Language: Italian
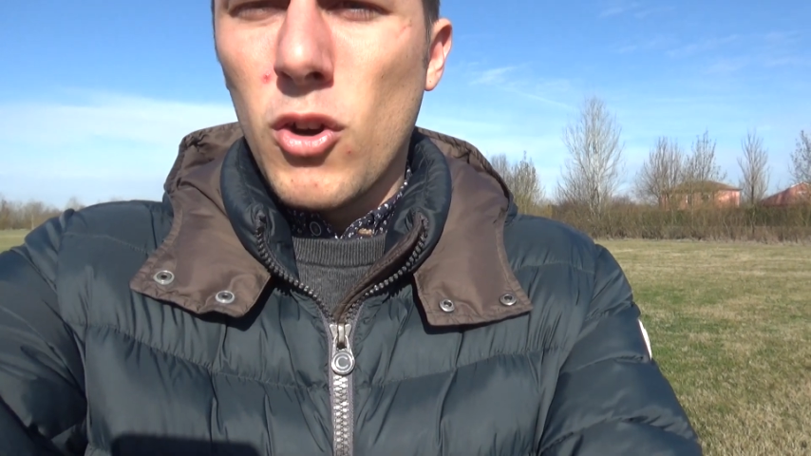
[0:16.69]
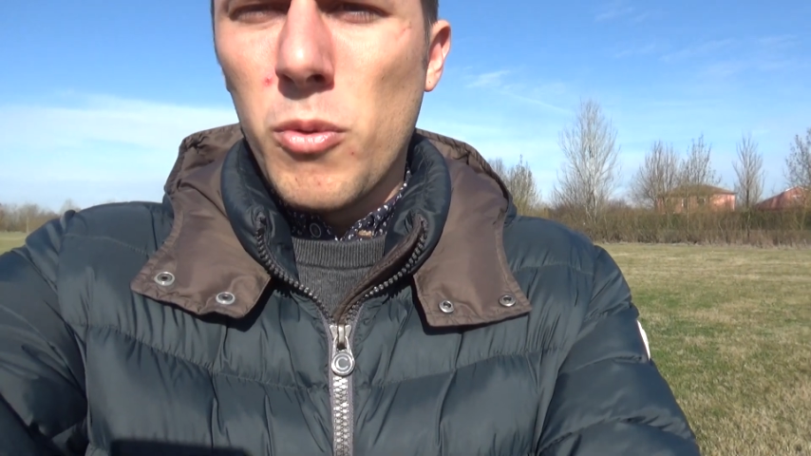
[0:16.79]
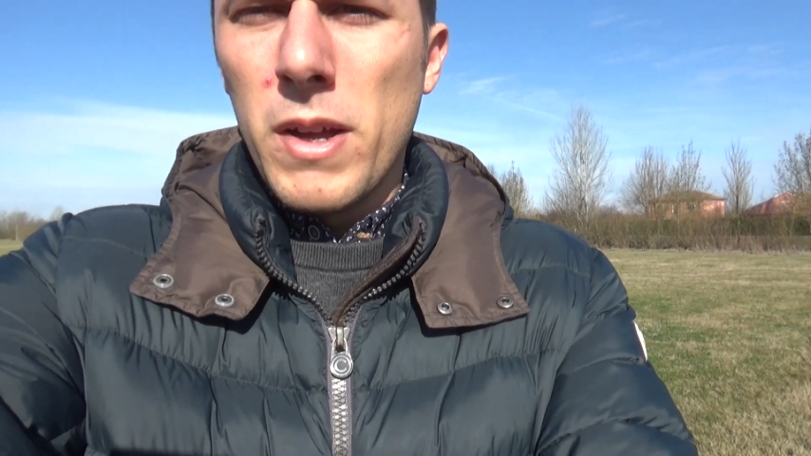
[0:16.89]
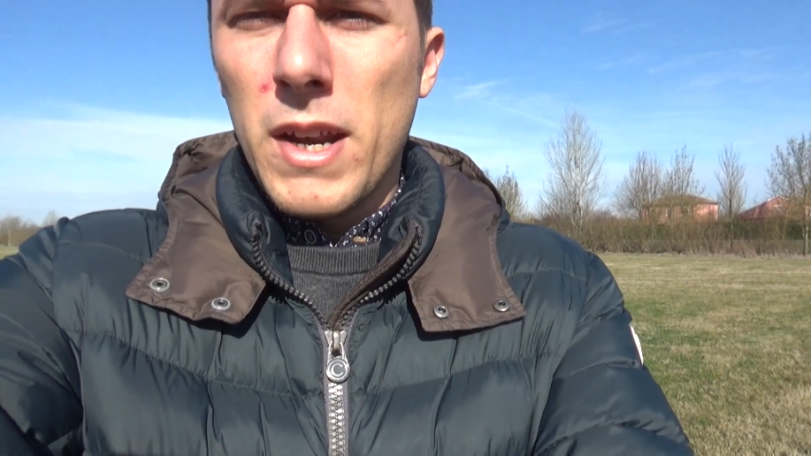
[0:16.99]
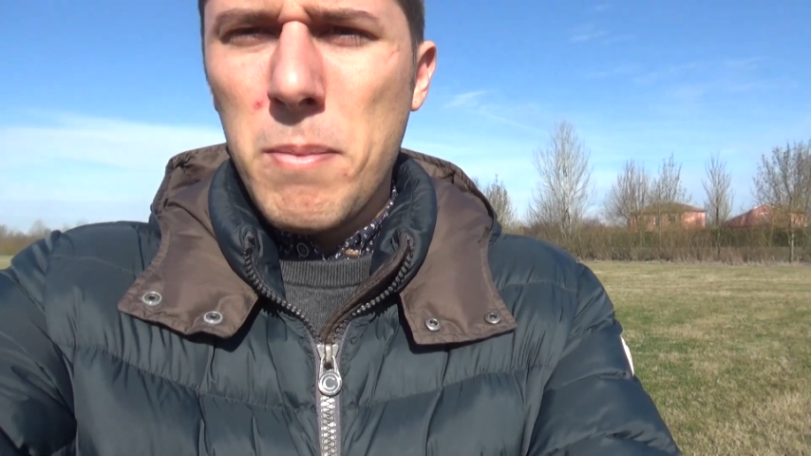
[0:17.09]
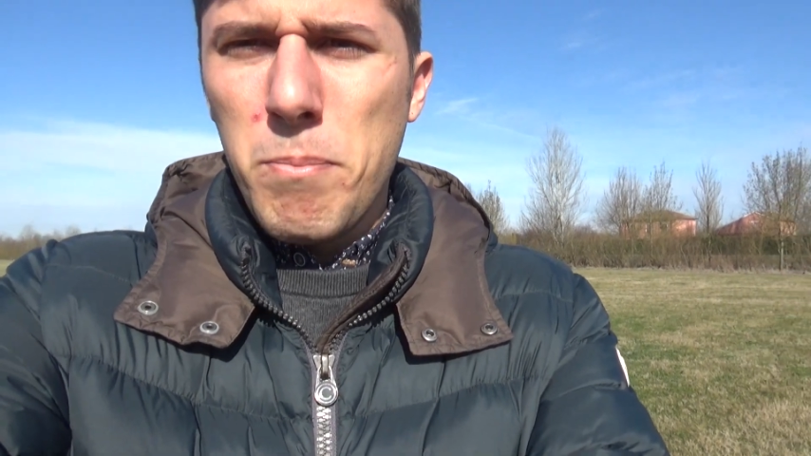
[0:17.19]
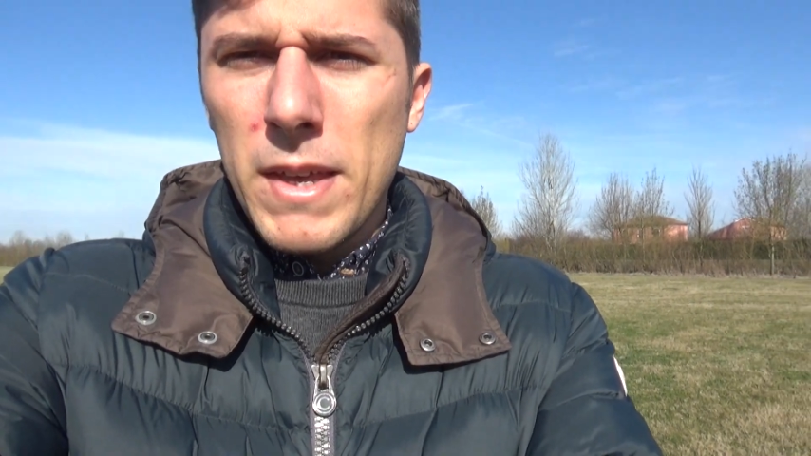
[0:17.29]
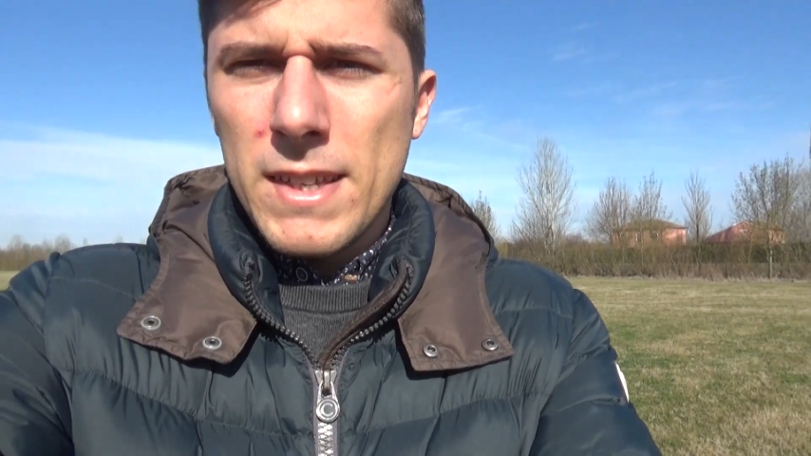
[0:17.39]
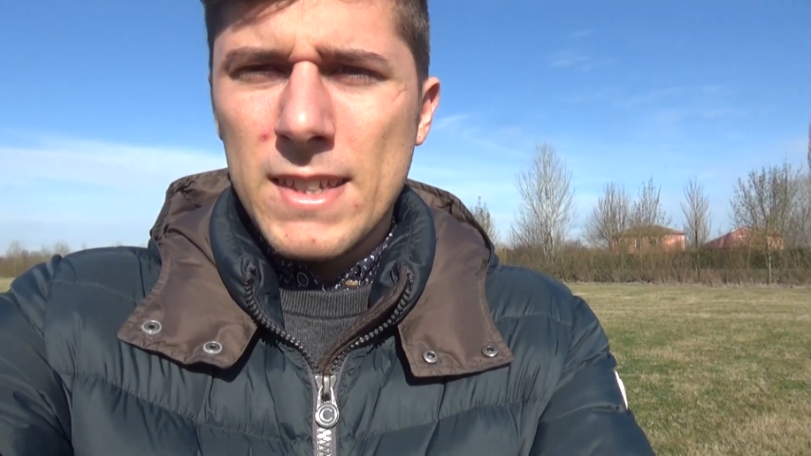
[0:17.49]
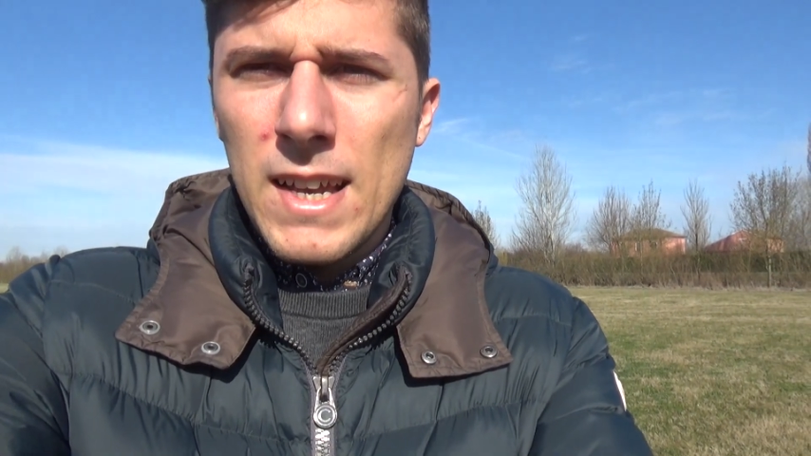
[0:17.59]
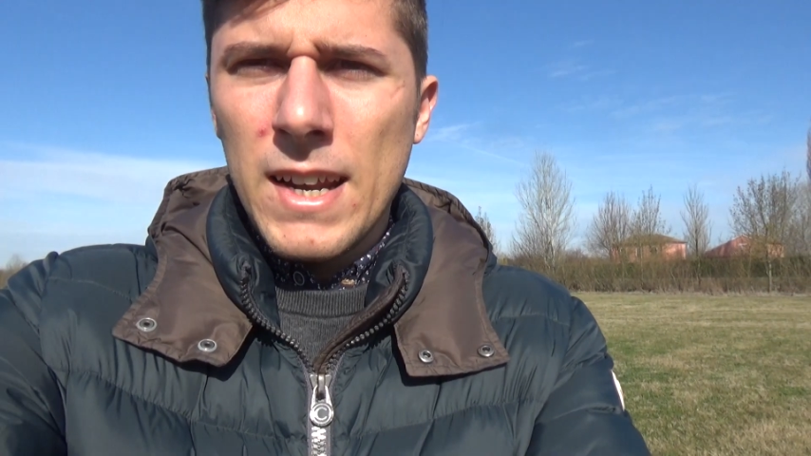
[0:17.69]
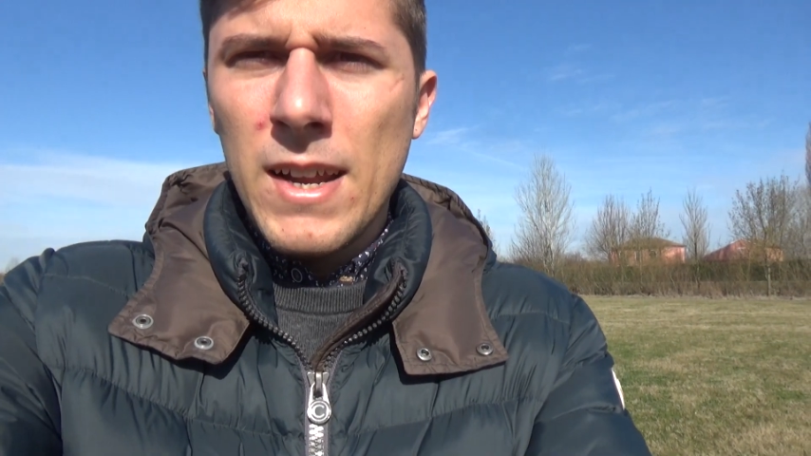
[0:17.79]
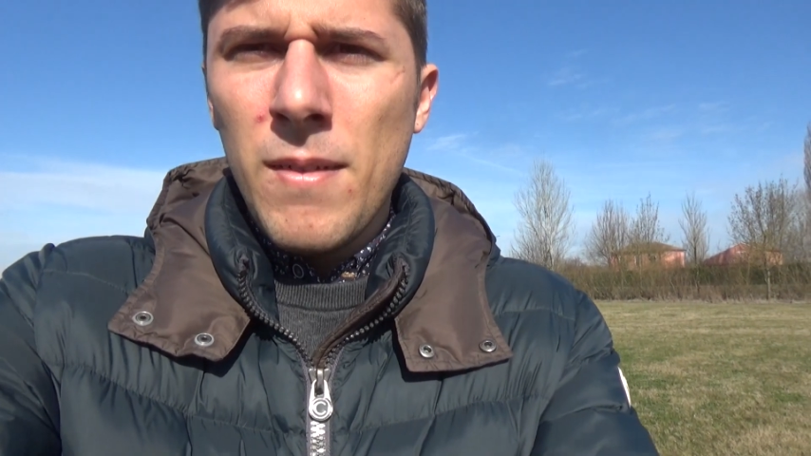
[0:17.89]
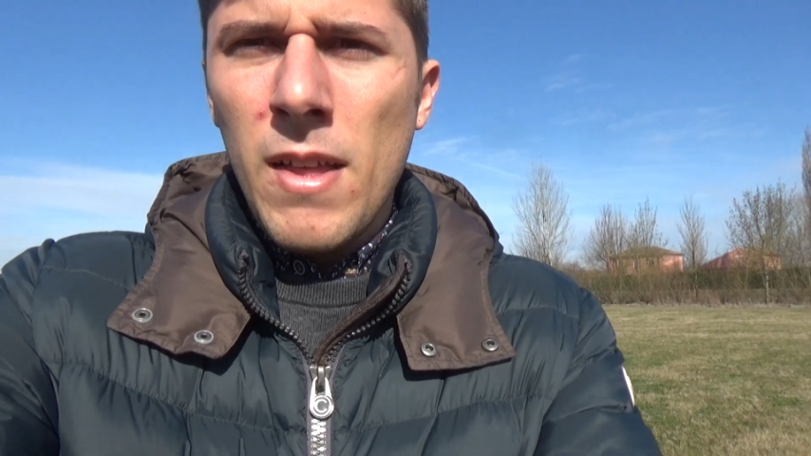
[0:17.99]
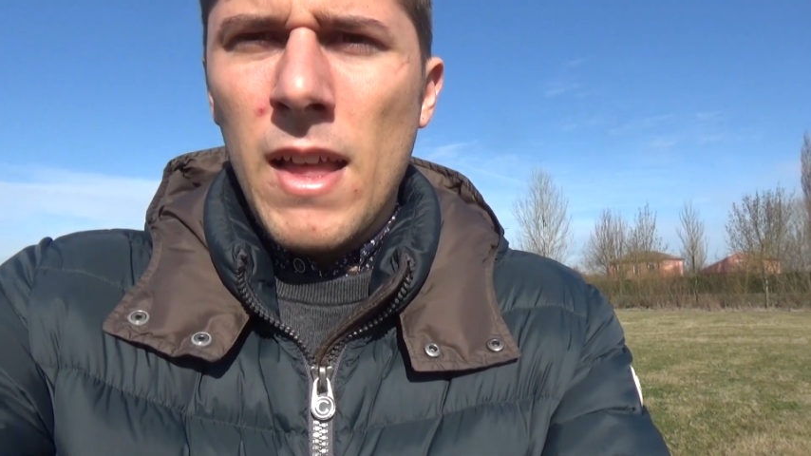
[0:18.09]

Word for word: come rimpiazzare